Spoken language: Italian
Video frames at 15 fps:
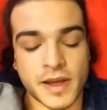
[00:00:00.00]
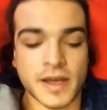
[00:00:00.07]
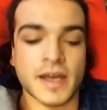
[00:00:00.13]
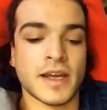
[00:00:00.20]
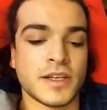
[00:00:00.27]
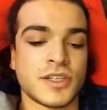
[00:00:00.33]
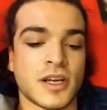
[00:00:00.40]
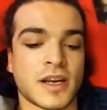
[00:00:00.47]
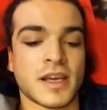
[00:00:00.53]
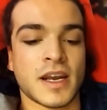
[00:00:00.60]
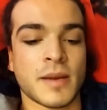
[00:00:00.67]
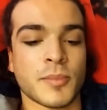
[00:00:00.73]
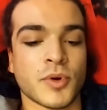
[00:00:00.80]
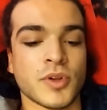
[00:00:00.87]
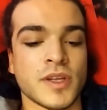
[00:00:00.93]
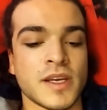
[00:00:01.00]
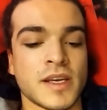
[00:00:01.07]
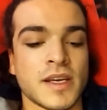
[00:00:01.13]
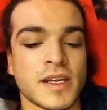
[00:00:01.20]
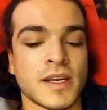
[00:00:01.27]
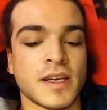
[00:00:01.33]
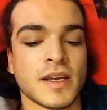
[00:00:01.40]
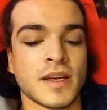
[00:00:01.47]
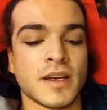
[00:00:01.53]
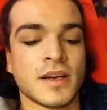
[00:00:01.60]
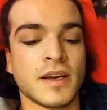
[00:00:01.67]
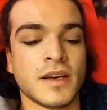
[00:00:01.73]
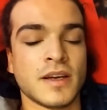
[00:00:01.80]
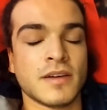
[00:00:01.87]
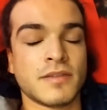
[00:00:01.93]
e cercheremo
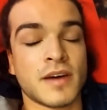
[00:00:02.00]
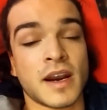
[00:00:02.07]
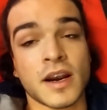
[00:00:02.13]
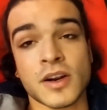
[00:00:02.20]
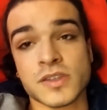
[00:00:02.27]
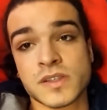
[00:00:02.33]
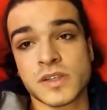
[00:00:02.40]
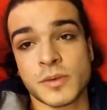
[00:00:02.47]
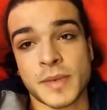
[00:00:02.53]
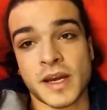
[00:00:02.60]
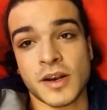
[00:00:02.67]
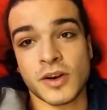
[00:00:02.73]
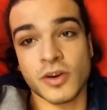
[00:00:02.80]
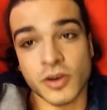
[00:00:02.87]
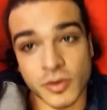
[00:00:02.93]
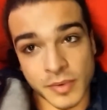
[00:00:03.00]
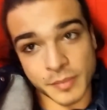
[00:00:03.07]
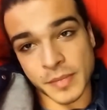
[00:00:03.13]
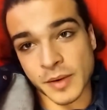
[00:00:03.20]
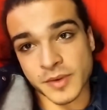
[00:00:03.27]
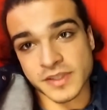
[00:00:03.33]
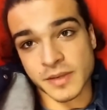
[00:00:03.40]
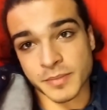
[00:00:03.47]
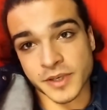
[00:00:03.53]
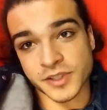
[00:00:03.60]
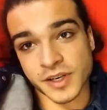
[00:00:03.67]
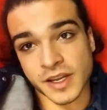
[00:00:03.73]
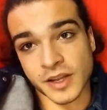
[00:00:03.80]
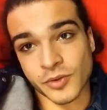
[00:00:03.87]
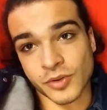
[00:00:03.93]
di fare il nostro meglio come abbiamo sempre
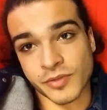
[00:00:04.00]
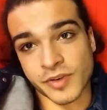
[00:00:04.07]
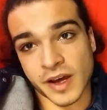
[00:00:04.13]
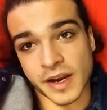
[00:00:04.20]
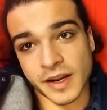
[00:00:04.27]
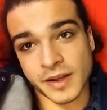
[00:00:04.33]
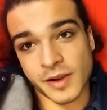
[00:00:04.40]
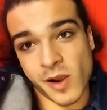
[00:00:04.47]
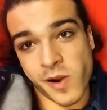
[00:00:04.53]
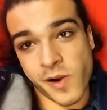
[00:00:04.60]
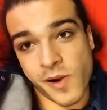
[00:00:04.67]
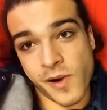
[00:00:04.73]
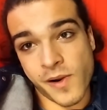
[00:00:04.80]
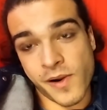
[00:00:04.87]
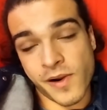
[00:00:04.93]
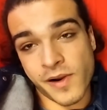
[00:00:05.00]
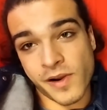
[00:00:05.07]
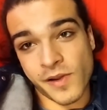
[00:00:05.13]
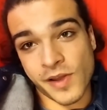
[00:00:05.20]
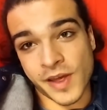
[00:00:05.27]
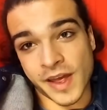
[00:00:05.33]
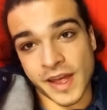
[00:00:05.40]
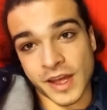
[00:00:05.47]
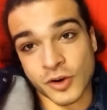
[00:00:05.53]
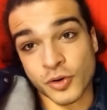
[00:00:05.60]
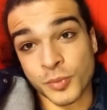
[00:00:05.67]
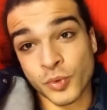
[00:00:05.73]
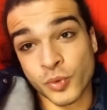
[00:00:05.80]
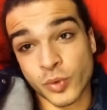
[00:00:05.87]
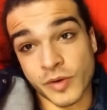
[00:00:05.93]
cercato di fare. E
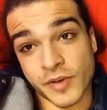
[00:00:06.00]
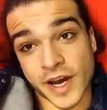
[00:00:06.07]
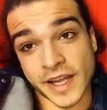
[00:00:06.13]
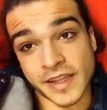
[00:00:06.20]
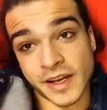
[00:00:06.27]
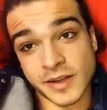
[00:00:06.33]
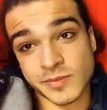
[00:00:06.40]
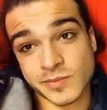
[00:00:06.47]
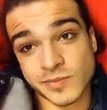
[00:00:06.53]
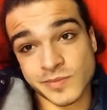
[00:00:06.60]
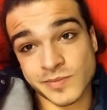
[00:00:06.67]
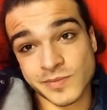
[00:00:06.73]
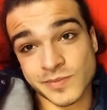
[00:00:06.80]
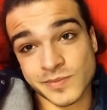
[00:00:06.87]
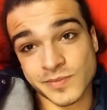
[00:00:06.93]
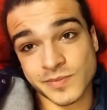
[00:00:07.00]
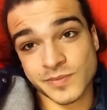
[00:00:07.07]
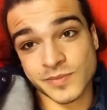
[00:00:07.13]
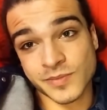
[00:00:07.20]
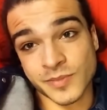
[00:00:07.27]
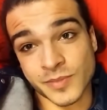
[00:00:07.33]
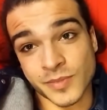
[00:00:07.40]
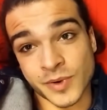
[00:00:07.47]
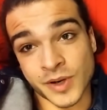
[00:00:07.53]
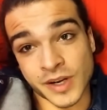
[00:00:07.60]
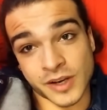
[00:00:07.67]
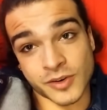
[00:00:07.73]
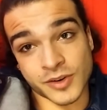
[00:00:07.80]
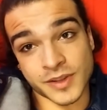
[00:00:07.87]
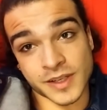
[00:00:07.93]
comunque vada,
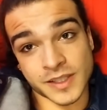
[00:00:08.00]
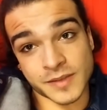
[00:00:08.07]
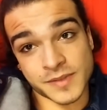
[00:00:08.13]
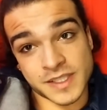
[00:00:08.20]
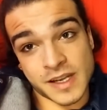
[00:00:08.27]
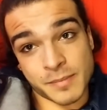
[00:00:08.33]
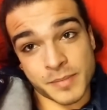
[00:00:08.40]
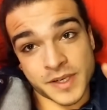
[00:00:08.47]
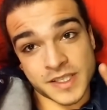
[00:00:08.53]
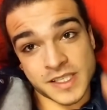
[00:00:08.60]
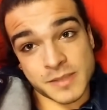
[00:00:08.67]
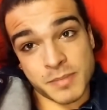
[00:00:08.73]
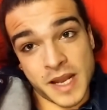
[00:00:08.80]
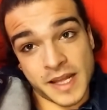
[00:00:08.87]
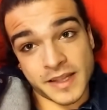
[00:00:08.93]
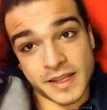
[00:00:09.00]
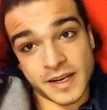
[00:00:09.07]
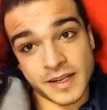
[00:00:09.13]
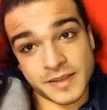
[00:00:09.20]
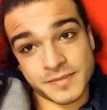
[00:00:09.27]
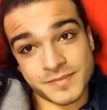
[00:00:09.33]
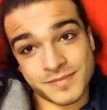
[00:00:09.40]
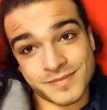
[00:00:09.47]
ricordatevi sempre di splendere